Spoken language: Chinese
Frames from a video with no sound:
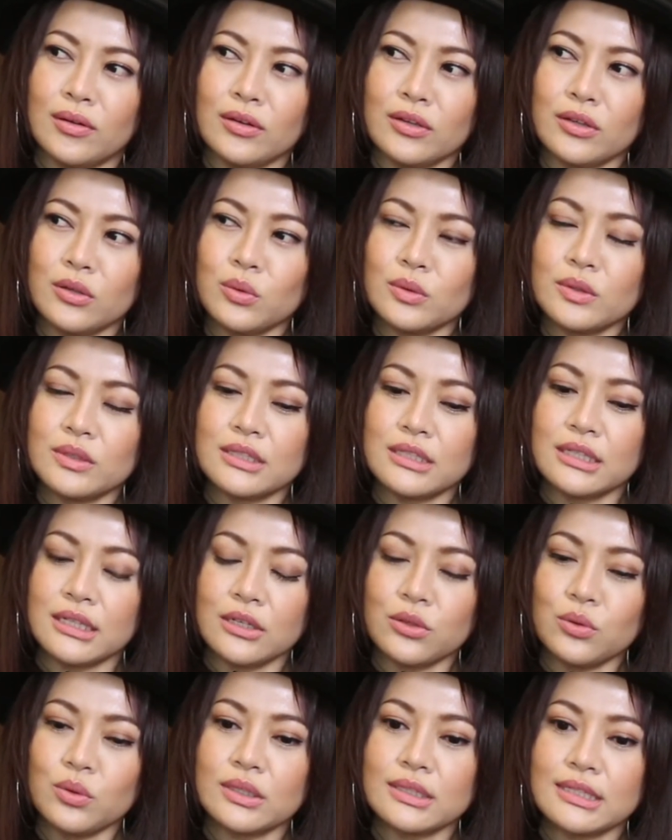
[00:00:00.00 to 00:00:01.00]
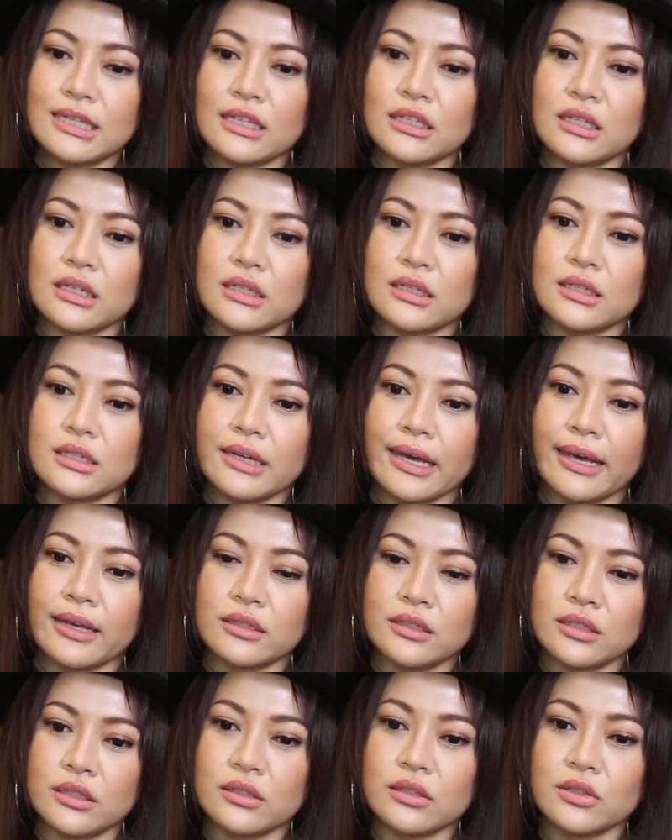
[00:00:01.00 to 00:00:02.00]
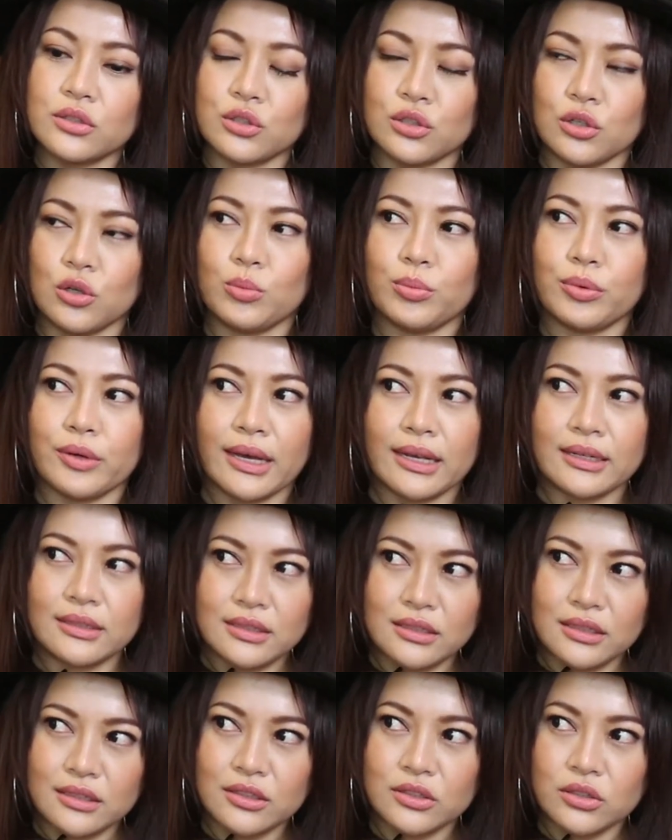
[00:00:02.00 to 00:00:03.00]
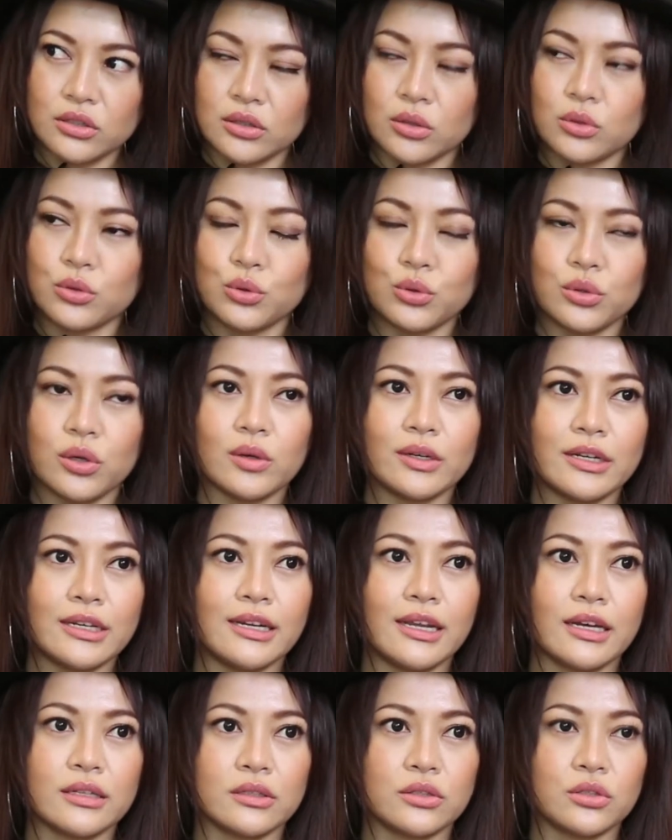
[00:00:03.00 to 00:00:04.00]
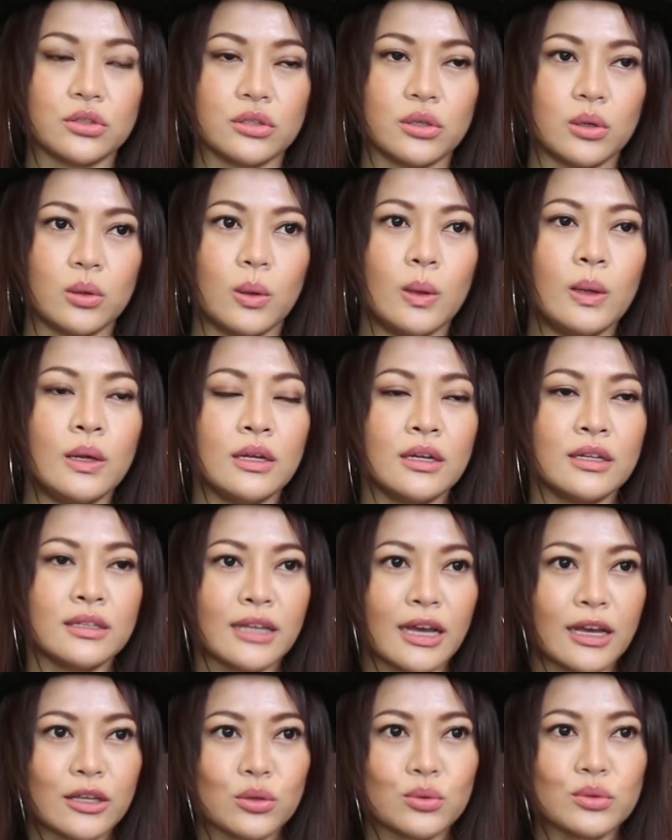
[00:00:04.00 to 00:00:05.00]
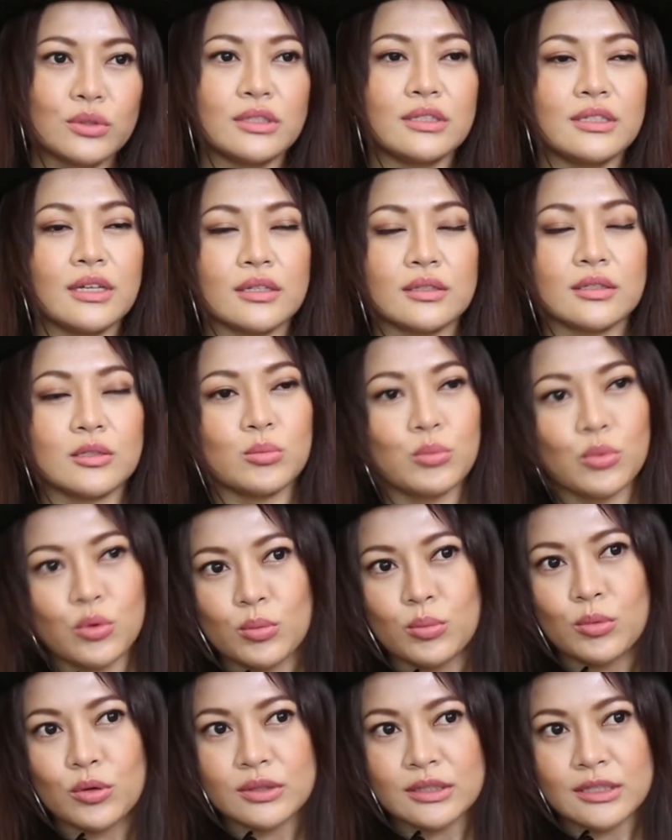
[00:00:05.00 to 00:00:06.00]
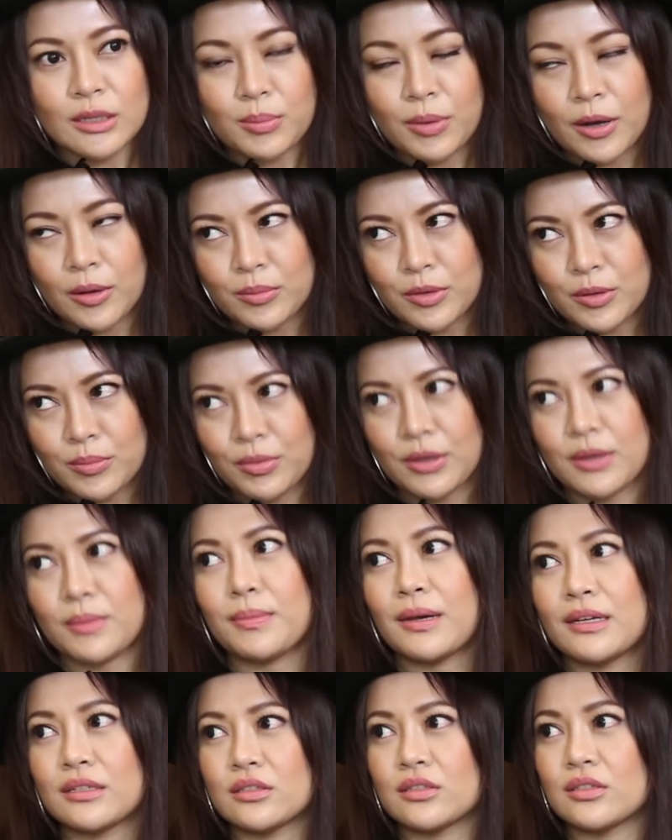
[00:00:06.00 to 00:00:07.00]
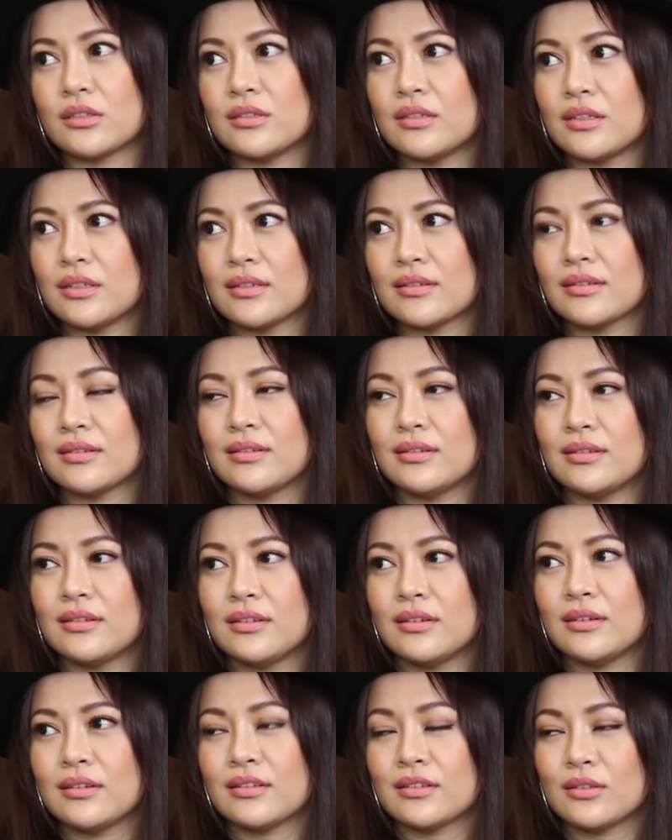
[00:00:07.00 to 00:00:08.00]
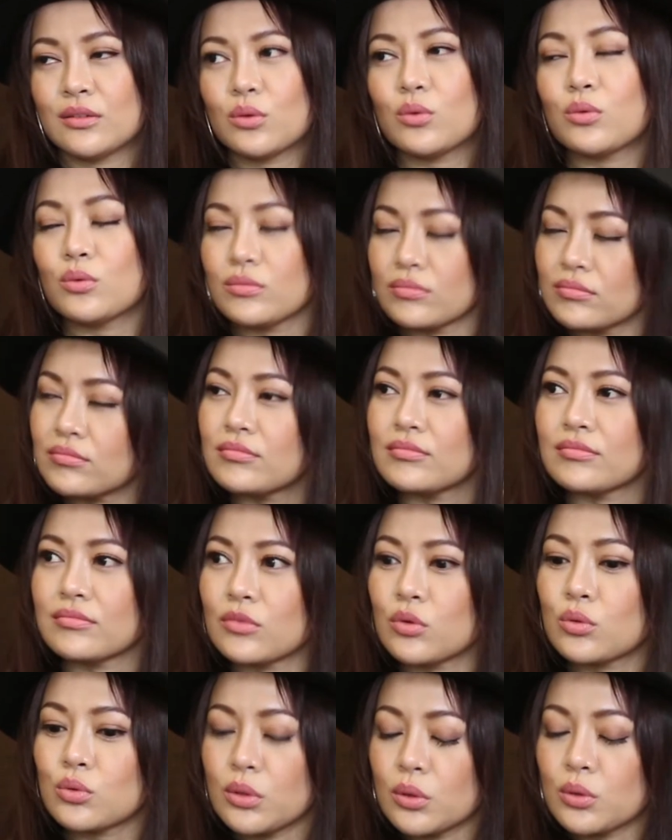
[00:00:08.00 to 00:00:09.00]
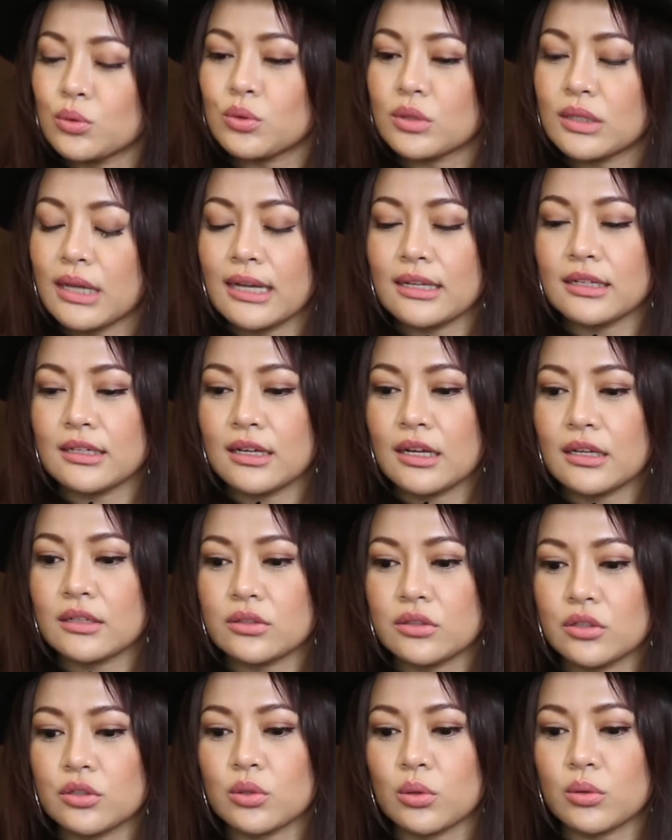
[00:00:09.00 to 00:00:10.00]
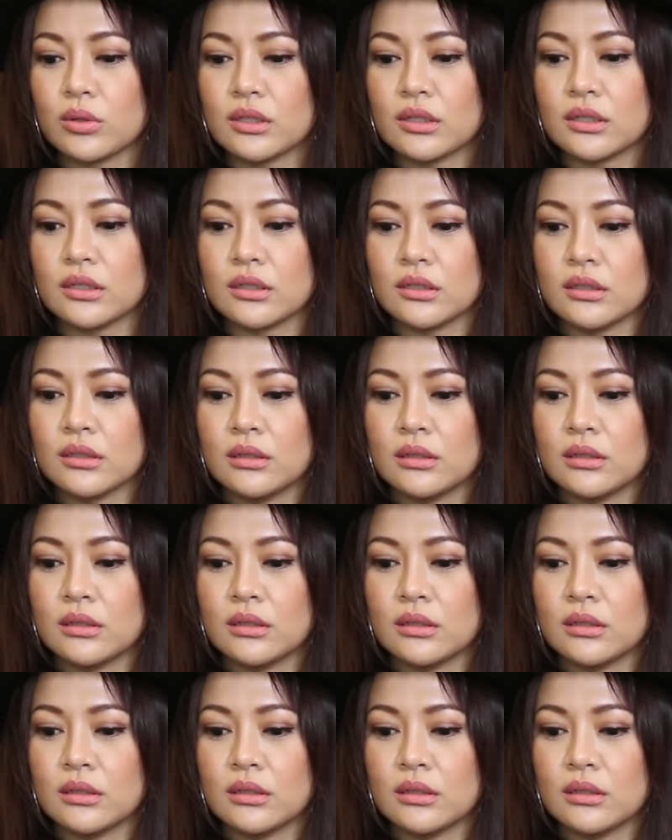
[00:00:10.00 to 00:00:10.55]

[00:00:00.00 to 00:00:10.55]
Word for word: 因为音乐在你开心的时候、不开心的时候、需要力量的时候，它都是这样子默默在旁边陪伴着你。嗯嗯，所以我觉得《爱能量》这首歌。